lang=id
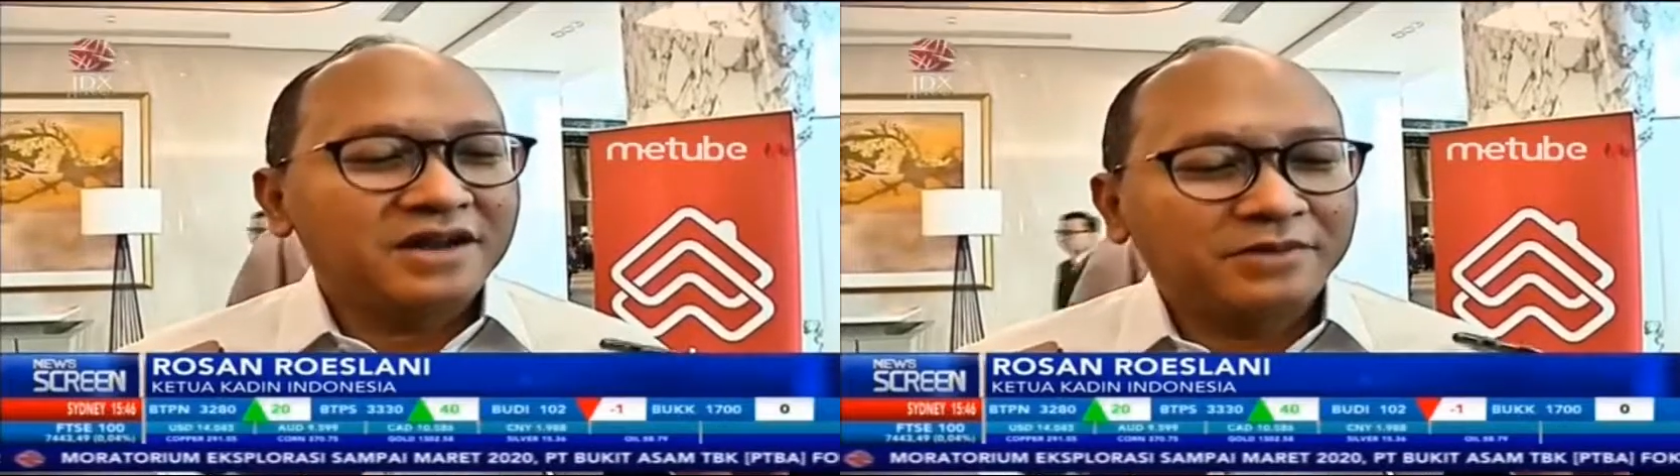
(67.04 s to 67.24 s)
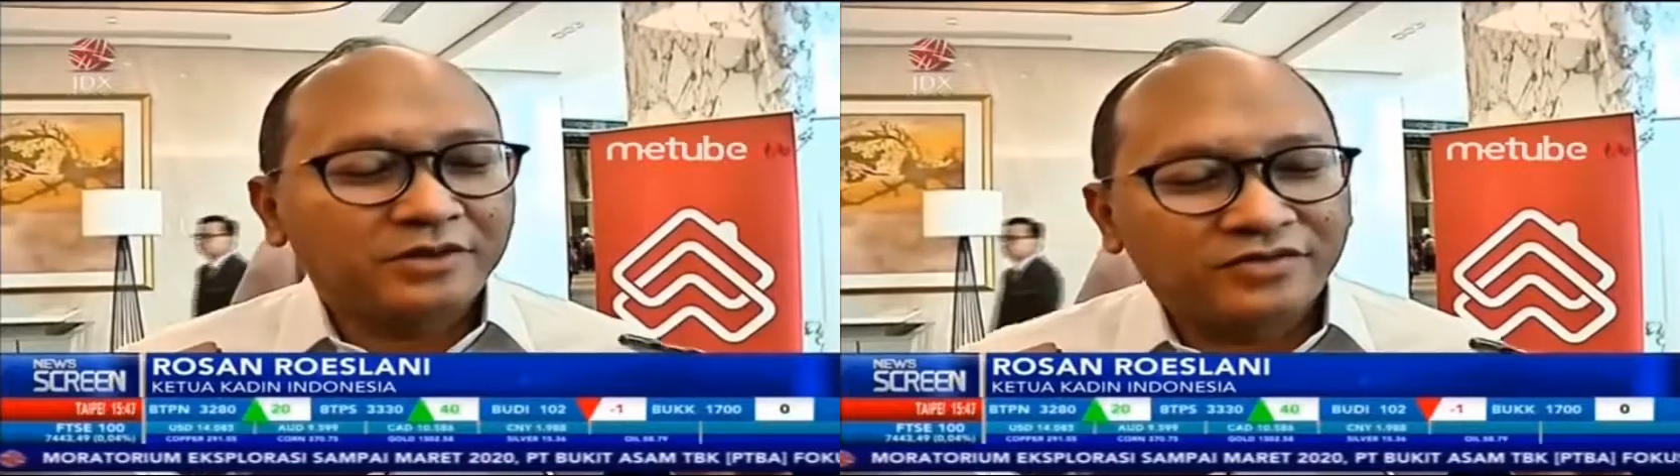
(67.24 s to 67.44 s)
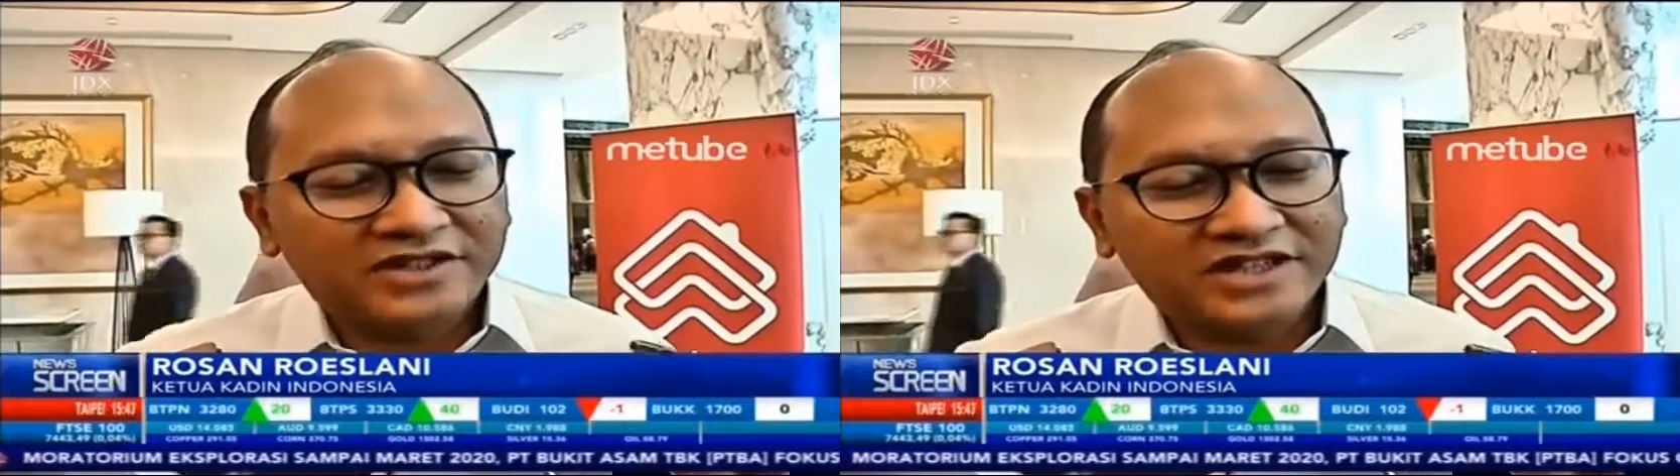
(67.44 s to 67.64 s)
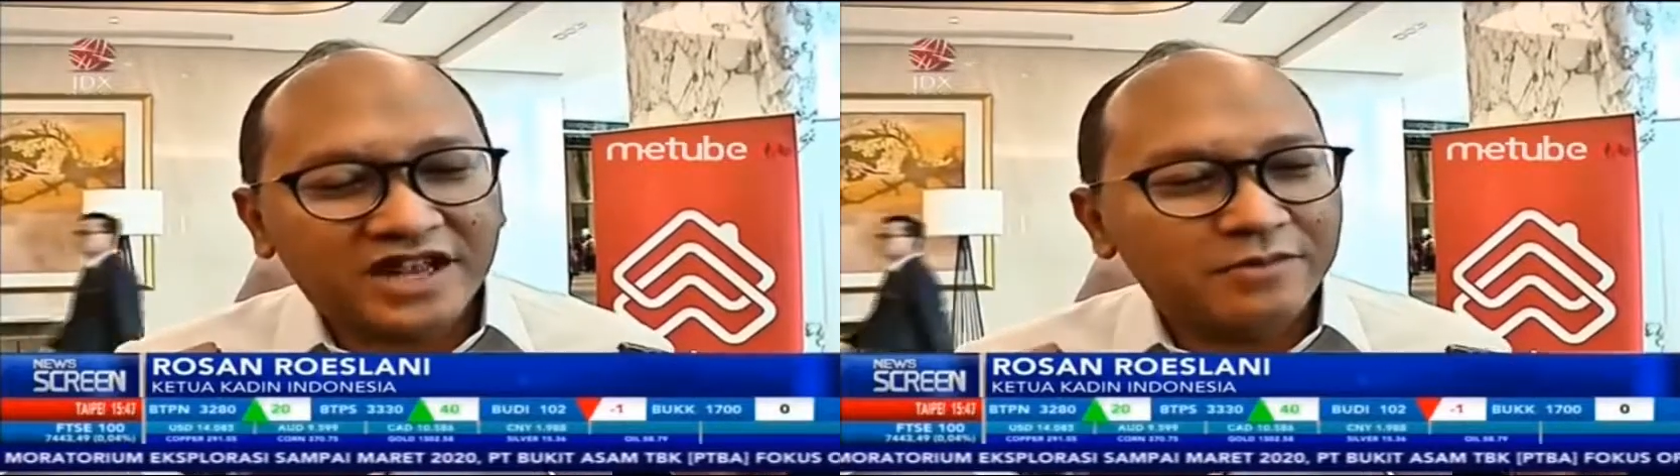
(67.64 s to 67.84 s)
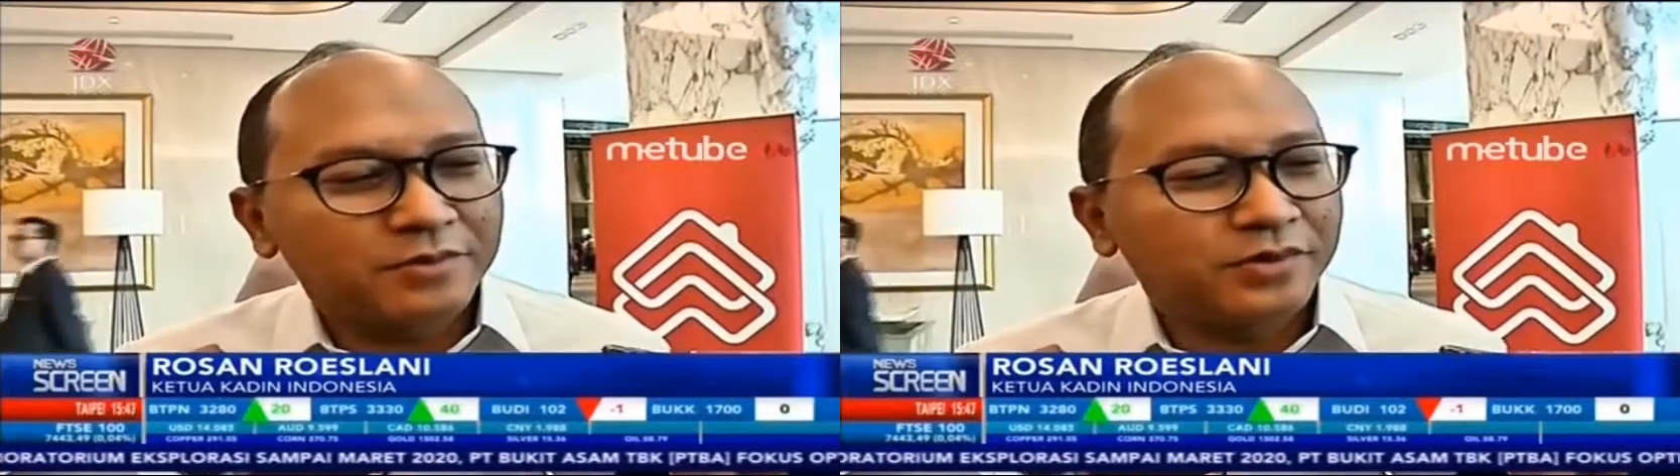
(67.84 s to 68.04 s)
baik dalam bentuk
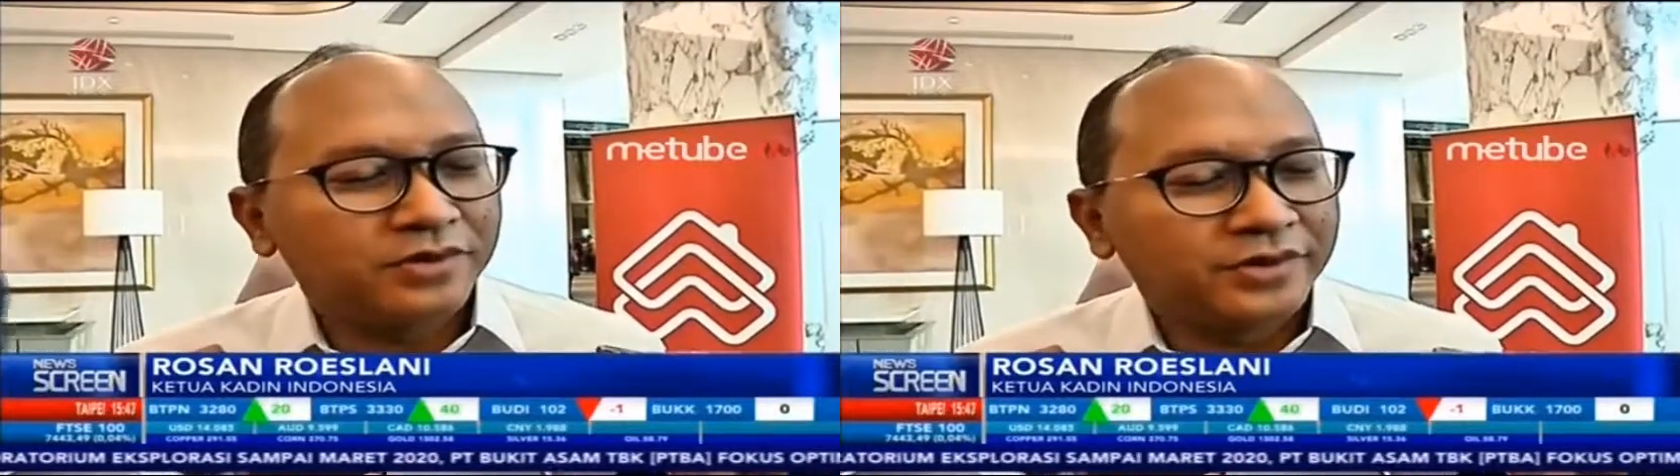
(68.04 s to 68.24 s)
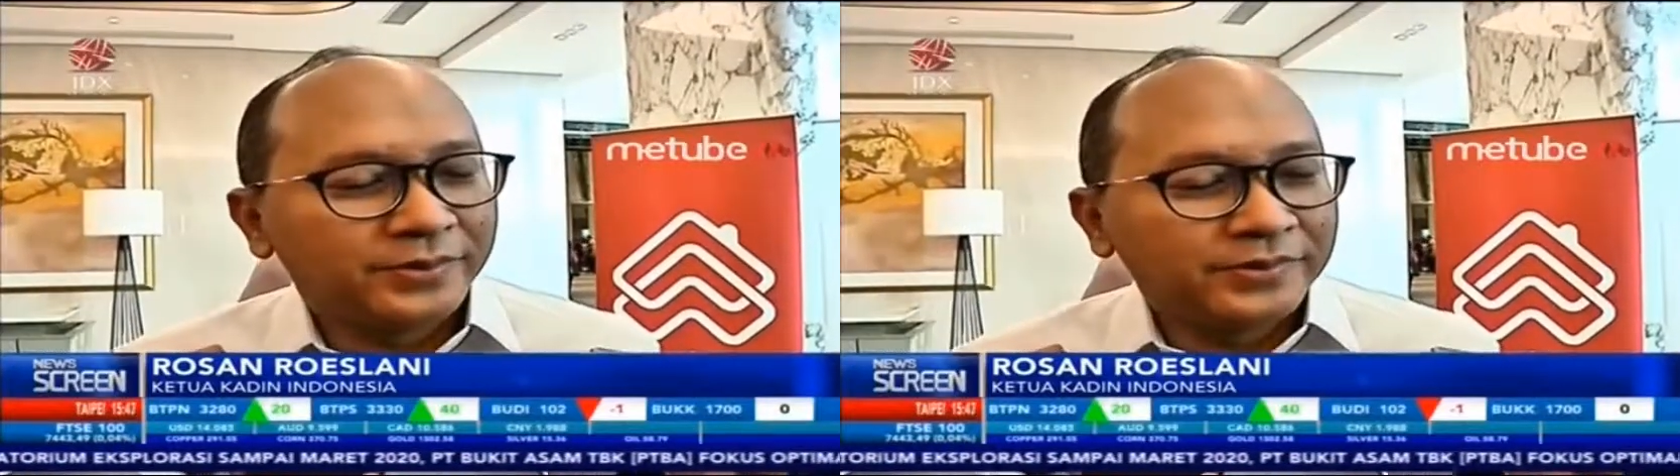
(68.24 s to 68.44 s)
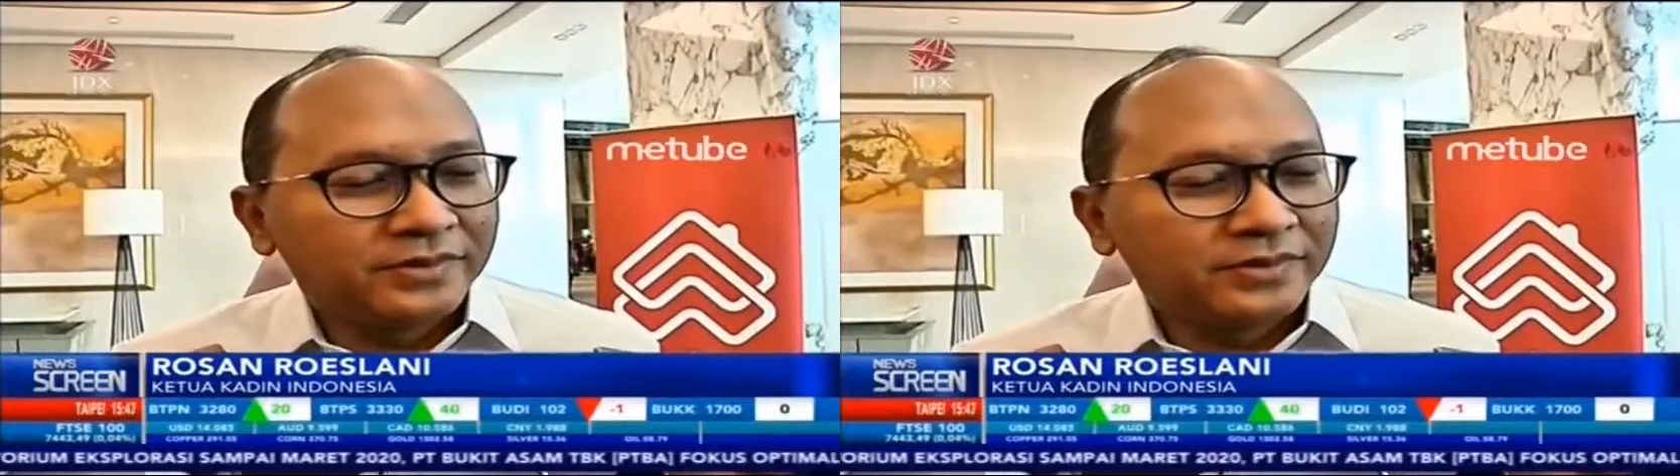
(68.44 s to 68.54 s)
fiskal maupun